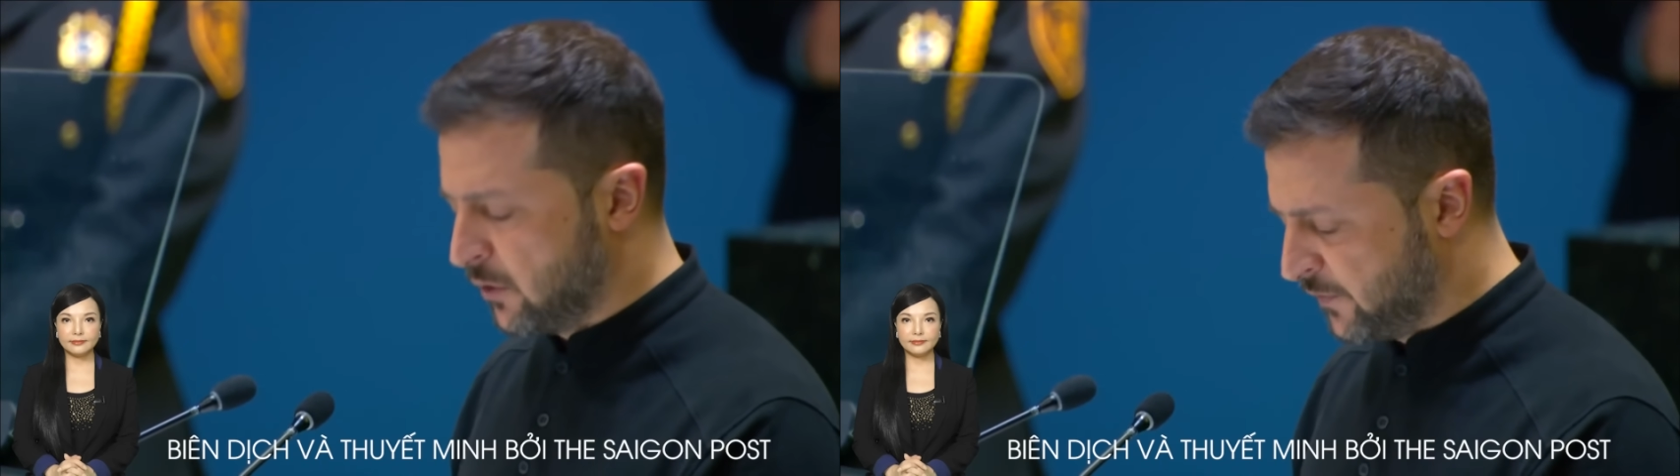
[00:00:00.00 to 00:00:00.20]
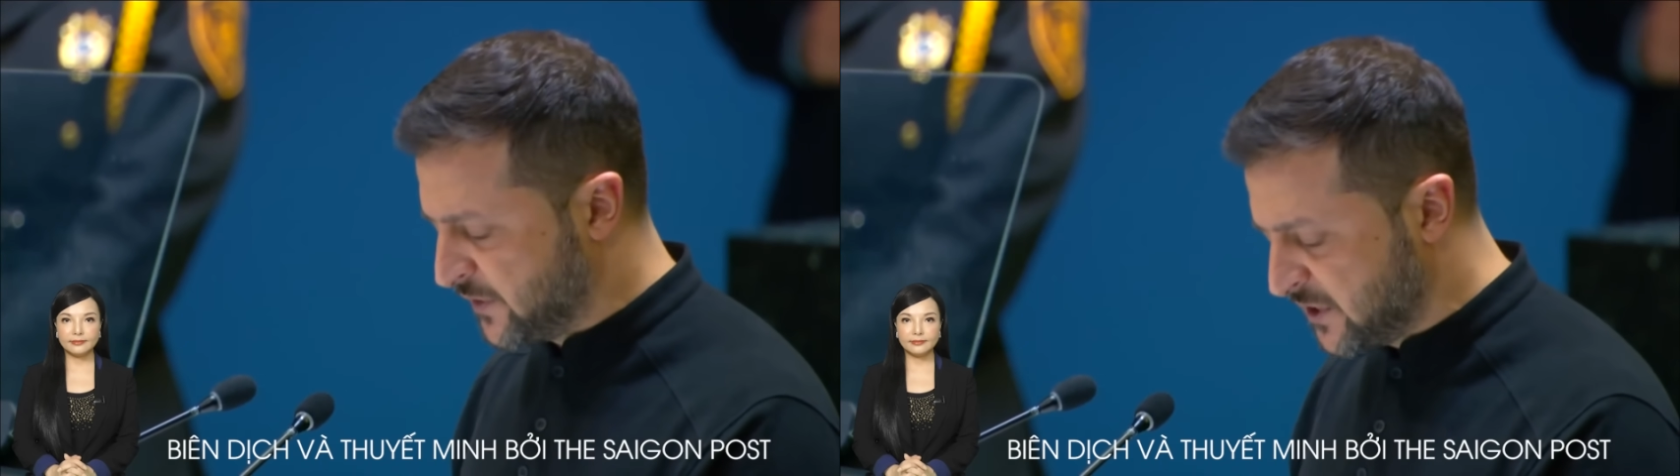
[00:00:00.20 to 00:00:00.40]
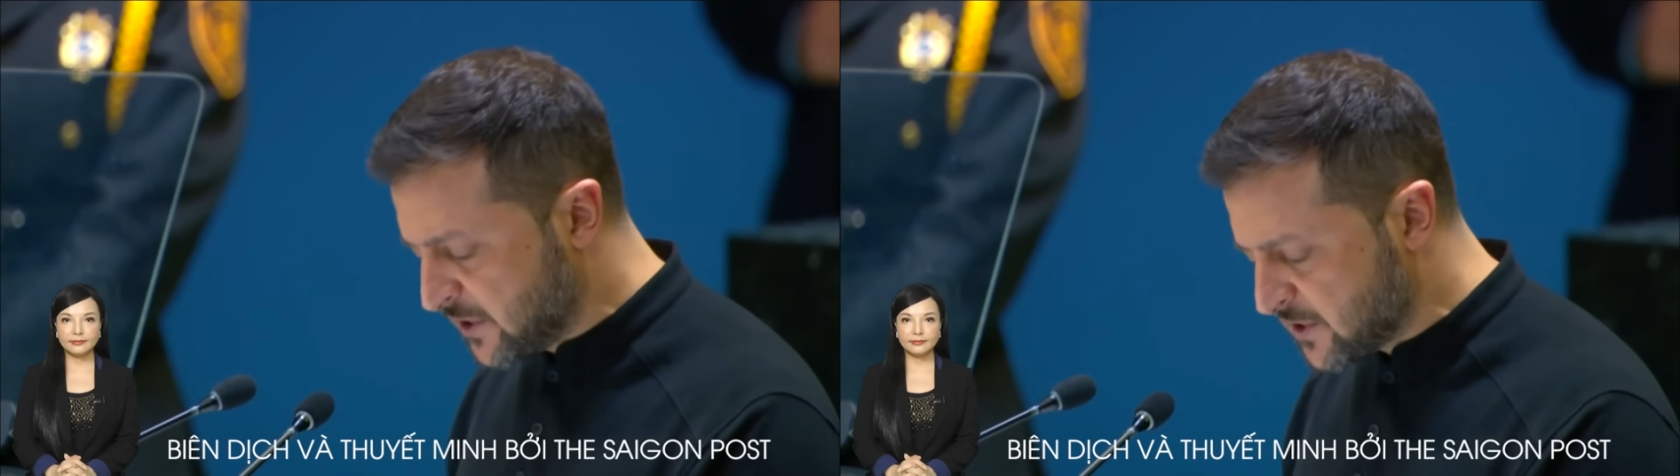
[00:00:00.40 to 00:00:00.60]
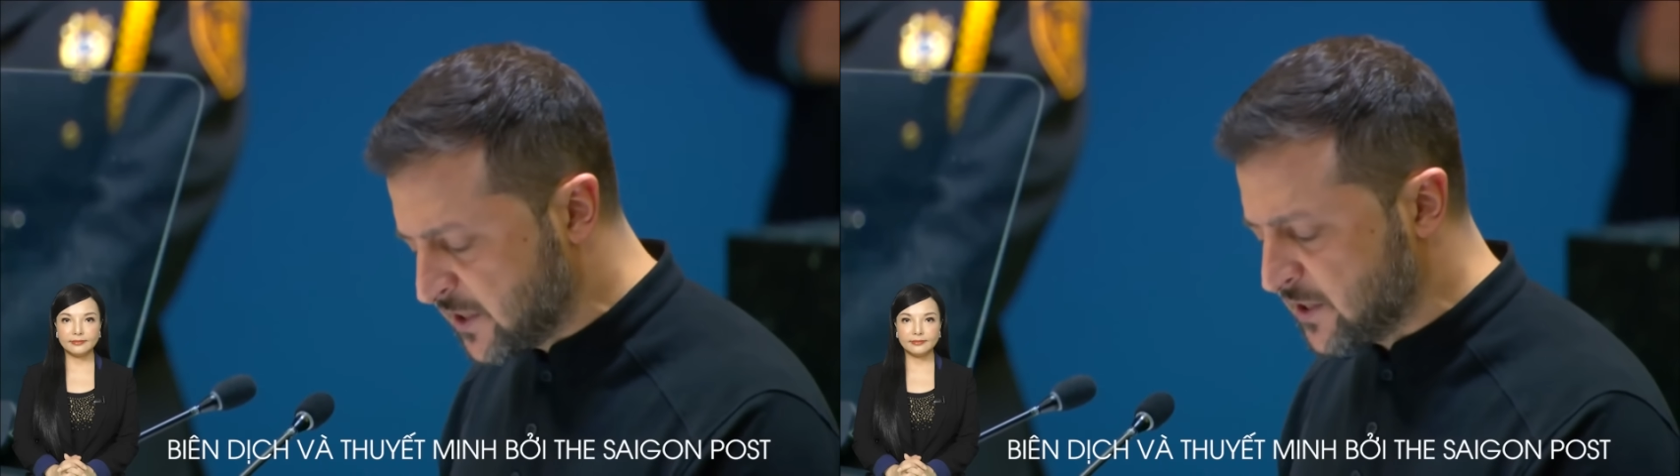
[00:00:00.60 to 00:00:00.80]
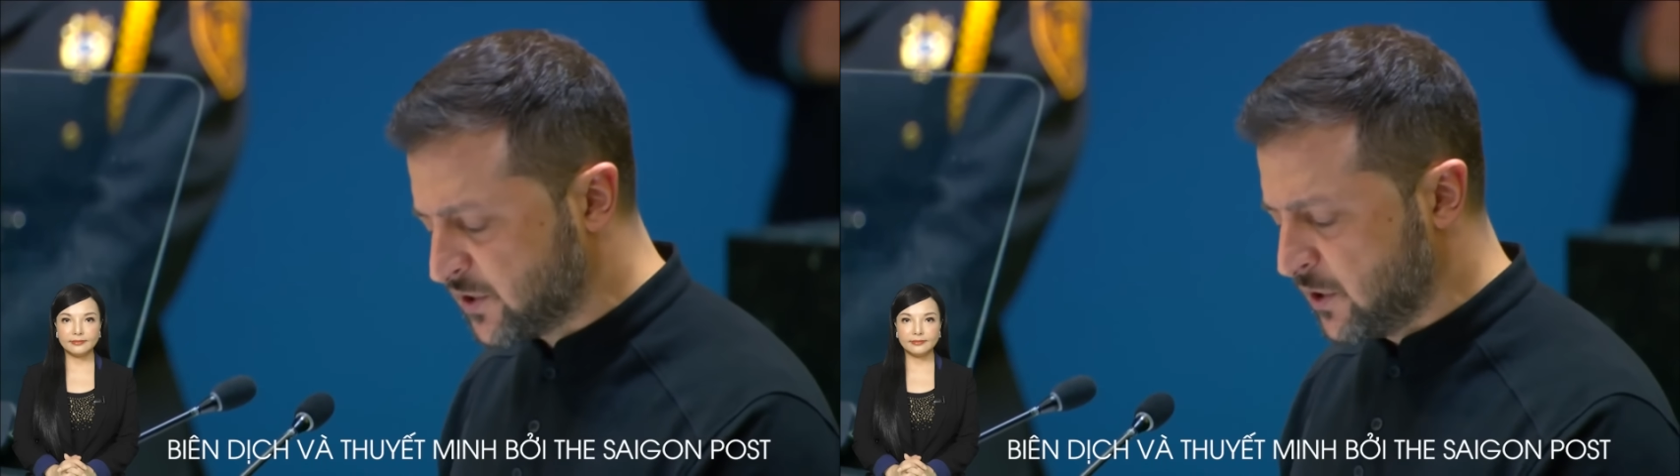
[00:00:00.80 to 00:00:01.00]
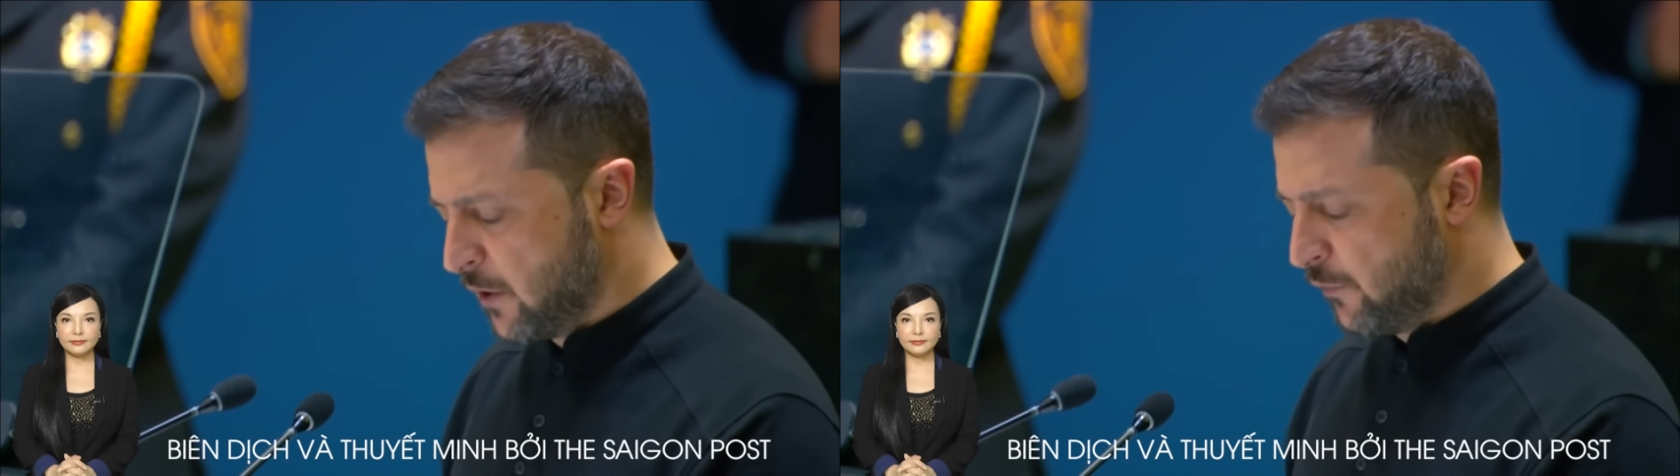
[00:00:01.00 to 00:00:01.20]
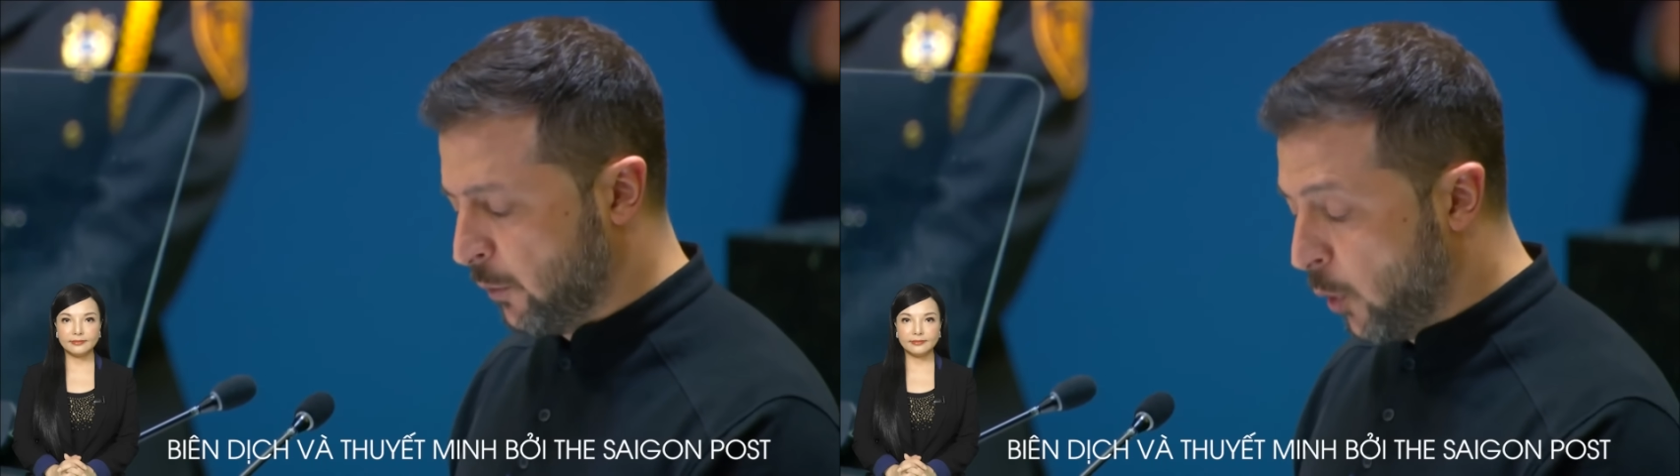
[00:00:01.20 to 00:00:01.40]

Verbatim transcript: từ mọi nơi trên thế giới.